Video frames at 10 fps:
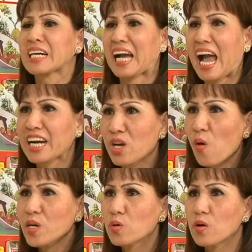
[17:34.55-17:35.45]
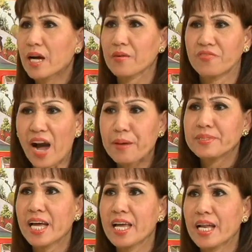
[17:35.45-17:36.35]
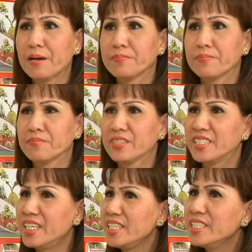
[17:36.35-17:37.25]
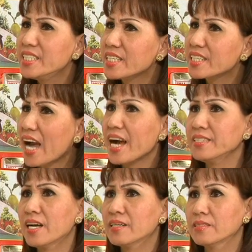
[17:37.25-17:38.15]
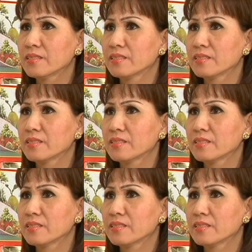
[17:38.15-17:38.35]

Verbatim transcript: Càng nói cô càng phạm sai lầm, chỉ trích cá nhân.